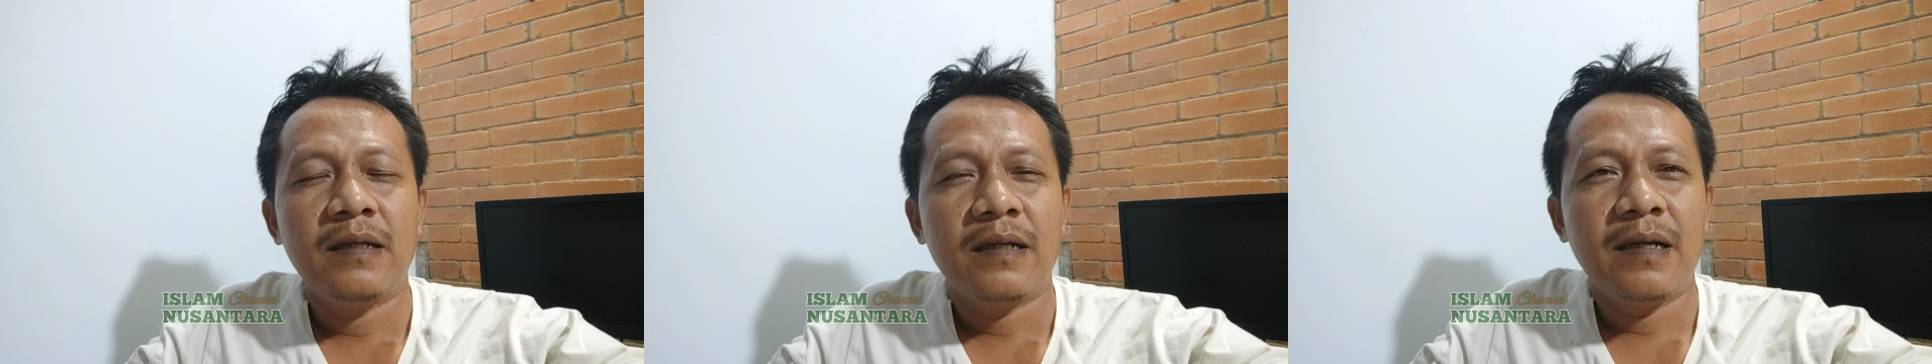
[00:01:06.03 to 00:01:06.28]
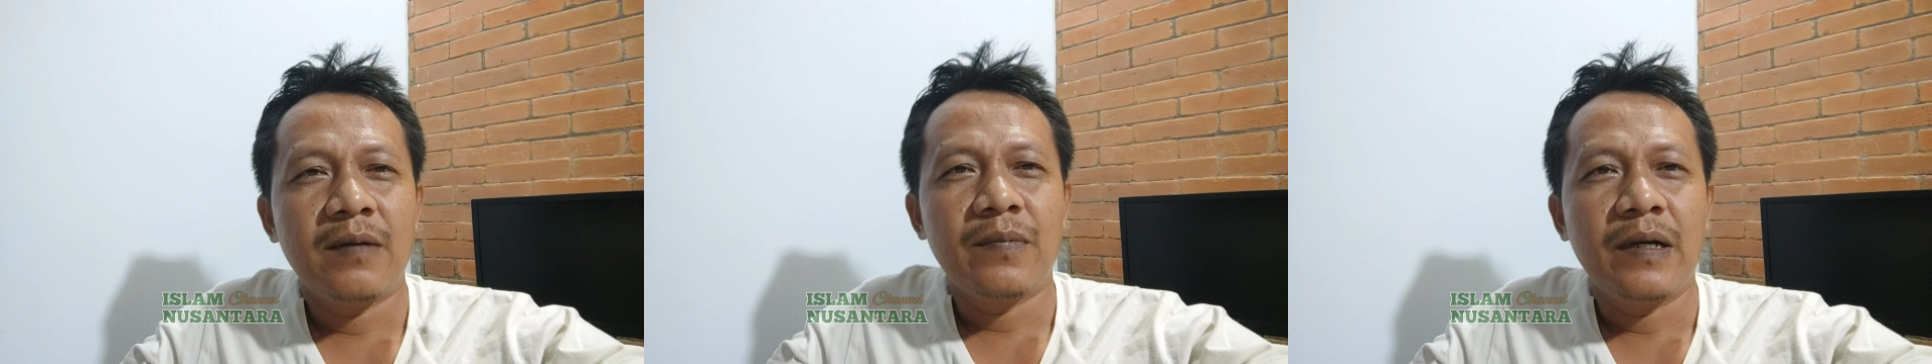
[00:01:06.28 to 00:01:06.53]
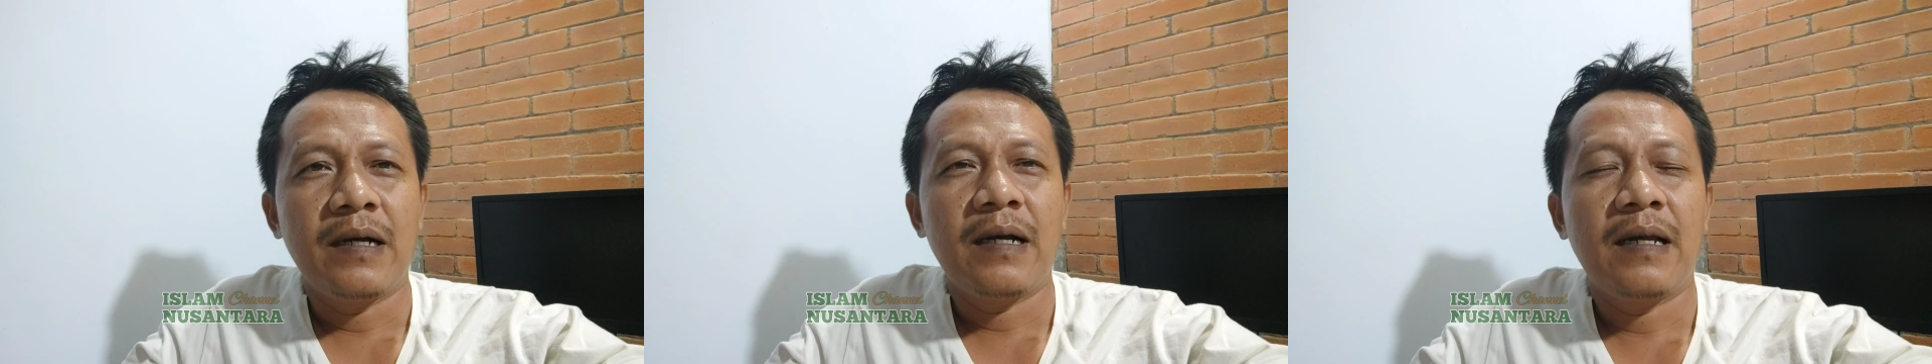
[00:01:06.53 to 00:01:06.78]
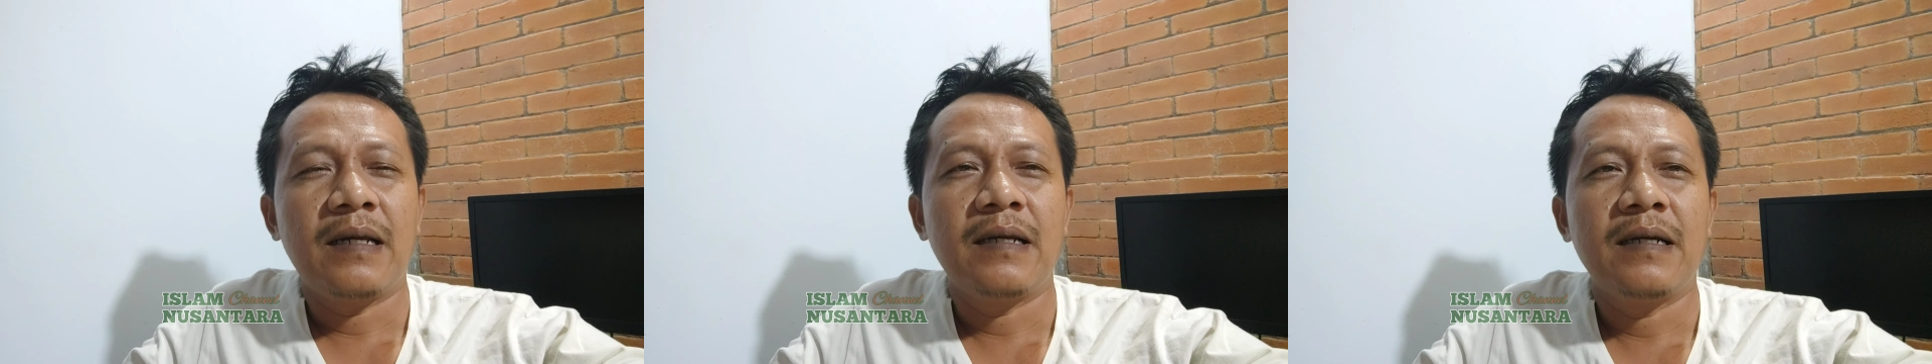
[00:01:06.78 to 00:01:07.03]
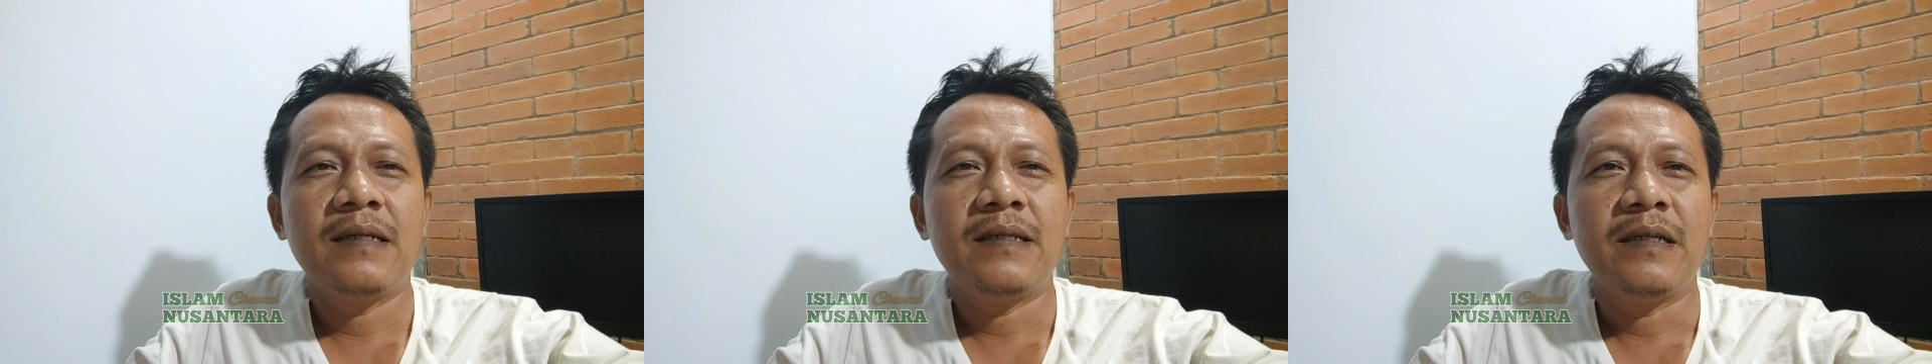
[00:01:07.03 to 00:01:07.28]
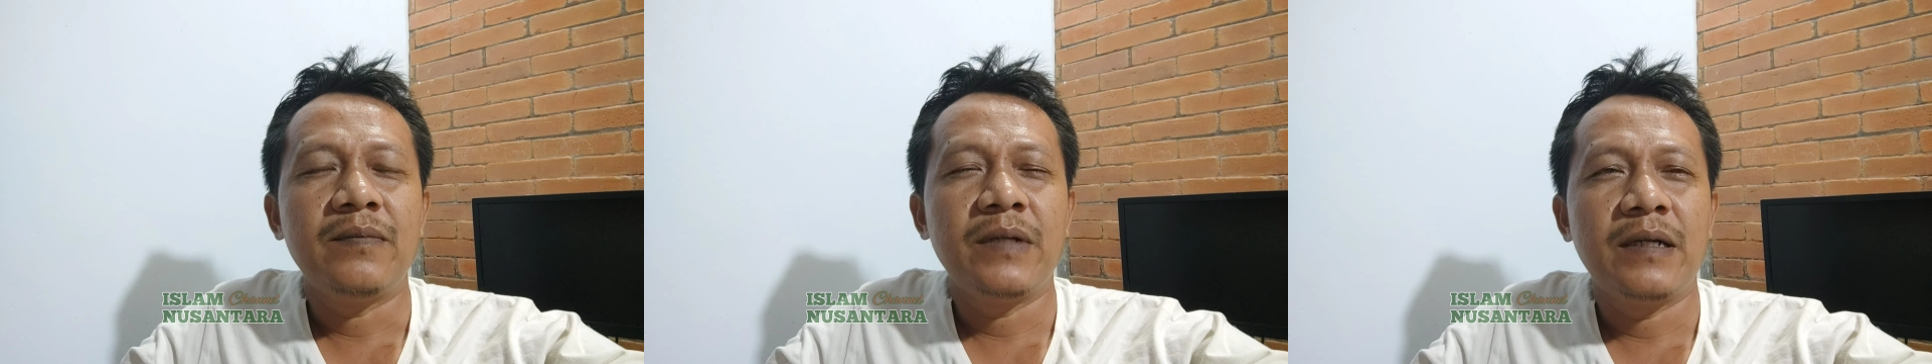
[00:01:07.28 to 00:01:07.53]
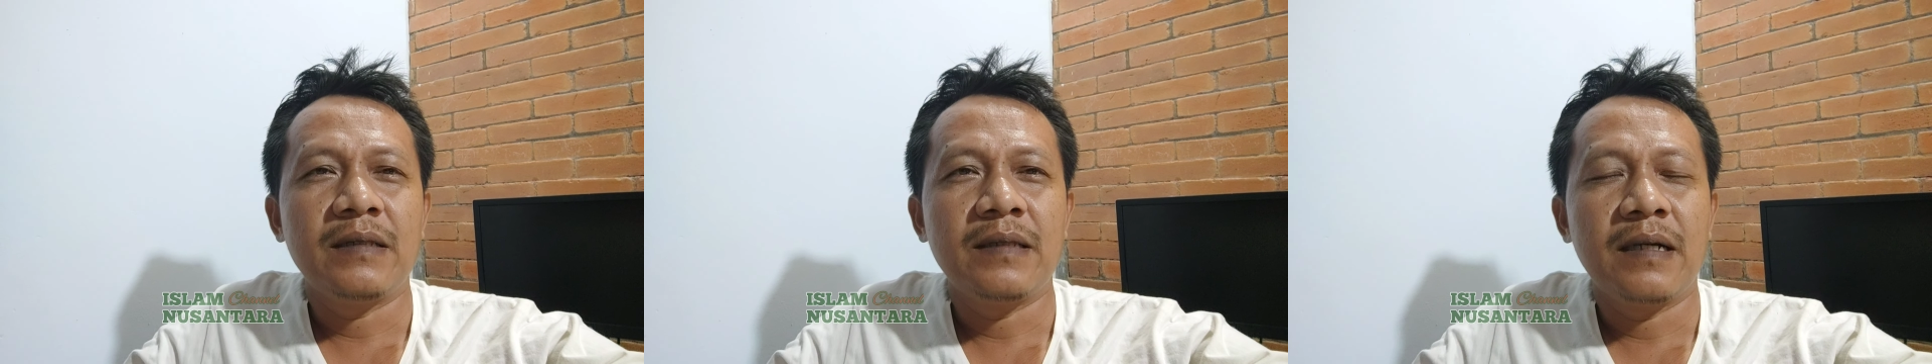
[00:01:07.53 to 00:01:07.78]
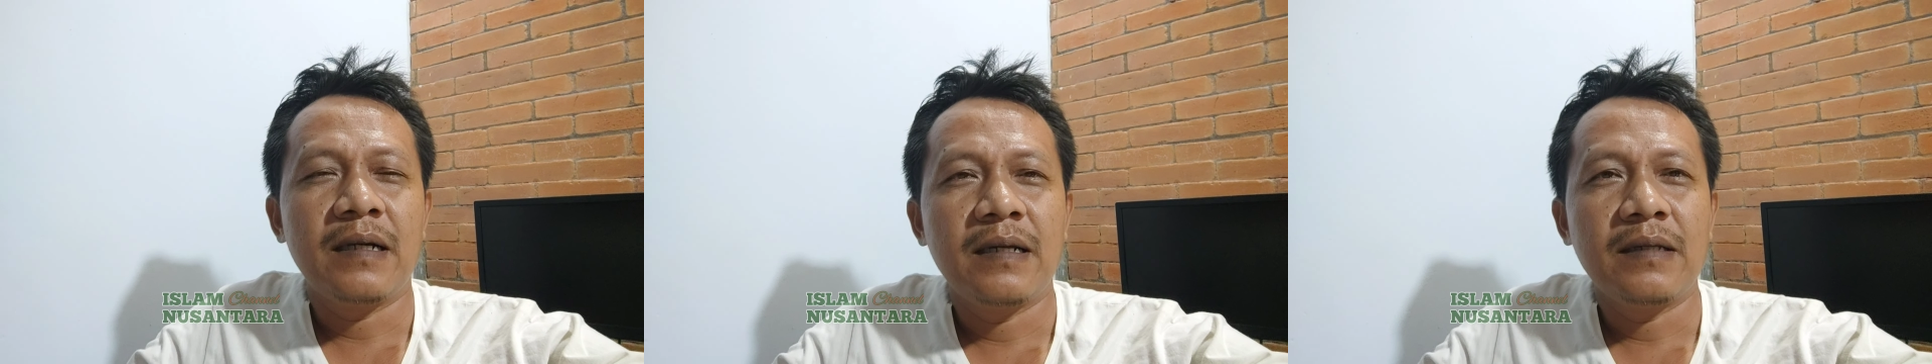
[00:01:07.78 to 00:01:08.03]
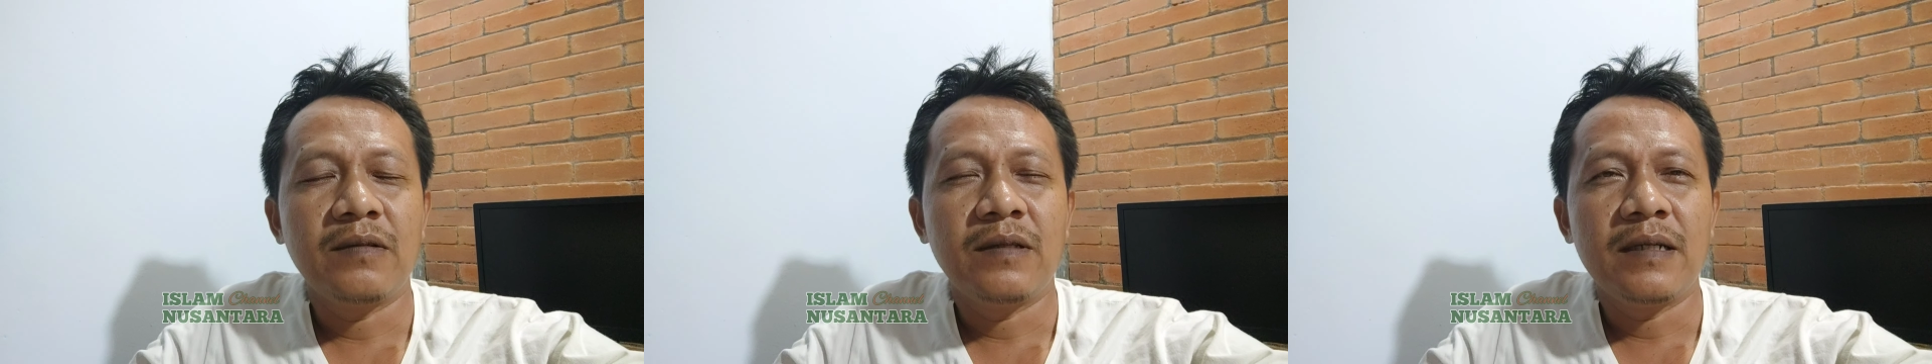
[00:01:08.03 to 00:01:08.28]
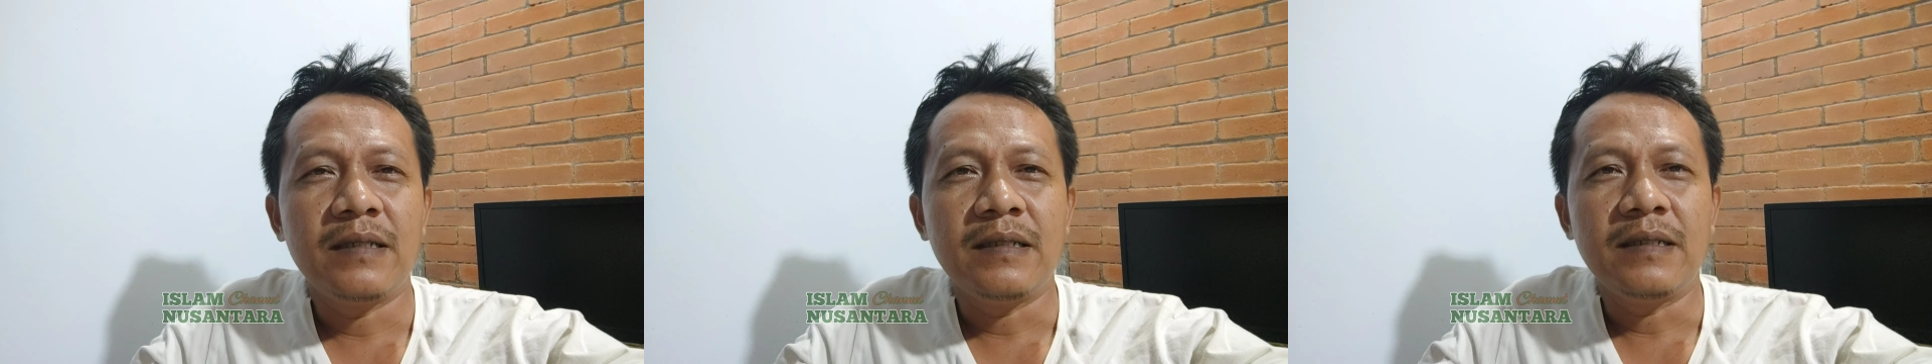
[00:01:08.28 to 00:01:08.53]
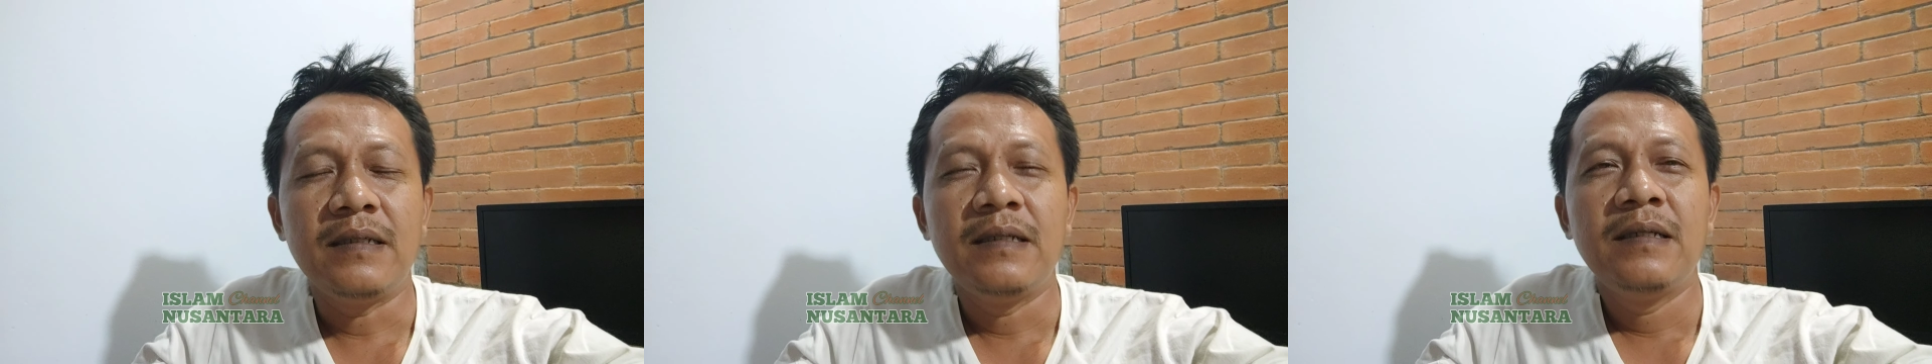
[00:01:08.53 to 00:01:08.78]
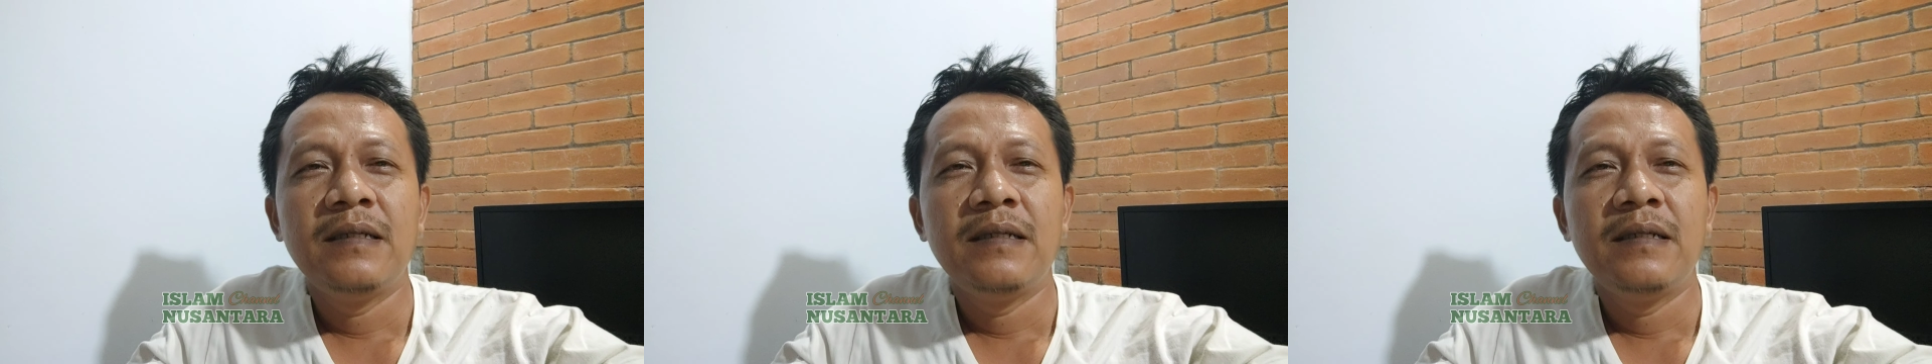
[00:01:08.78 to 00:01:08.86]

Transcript: Kenapa? Karena dia mengatakan itu tadi,